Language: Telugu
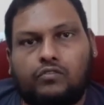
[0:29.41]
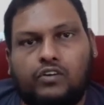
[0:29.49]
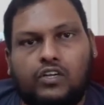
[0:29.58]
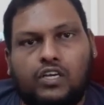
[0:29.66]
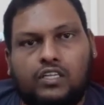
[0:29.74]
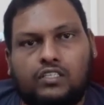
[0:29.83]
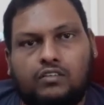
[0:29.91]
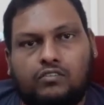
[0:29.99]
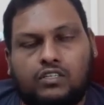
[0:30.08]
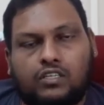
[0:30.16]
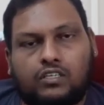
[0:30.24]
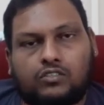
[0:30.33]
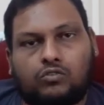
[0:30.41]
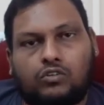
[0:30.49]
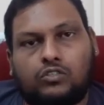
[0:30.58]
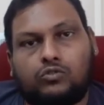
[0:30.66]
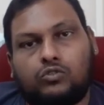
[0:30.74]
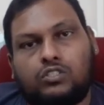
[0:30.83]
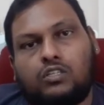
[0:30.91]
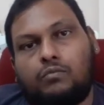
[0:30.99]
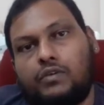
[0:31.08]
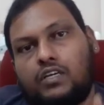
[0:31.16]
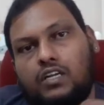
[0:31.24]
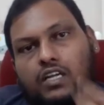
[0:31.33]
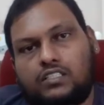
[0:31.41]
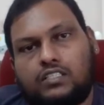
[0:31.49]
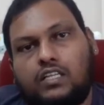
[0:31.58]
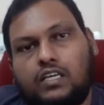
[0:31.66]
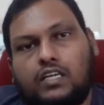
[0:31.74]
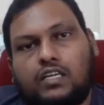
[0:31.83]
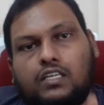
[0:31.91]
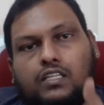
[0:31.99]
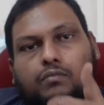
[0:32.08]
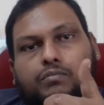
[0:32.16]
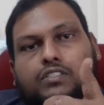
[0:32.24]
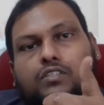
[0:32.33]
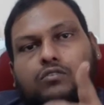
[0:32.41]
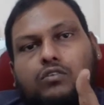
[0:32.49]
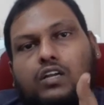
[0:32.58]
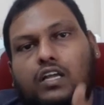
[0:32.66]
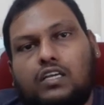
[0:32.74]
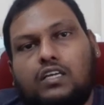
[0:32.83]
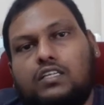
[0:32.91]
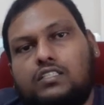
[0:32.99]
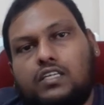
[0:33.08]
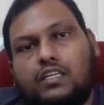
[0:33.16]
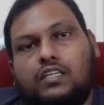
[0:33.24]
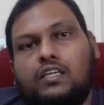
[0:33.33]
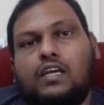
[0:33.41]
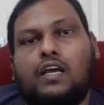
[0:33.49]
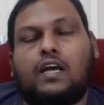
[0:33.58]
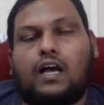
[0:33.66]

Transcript: ఈ వీడియో అనేది ఎవరిదాకా చూడండి చూసినా మీకు నచ్చితే కనుక తప్పనిసరిగా ఒక లైక్ అనేది చేయండి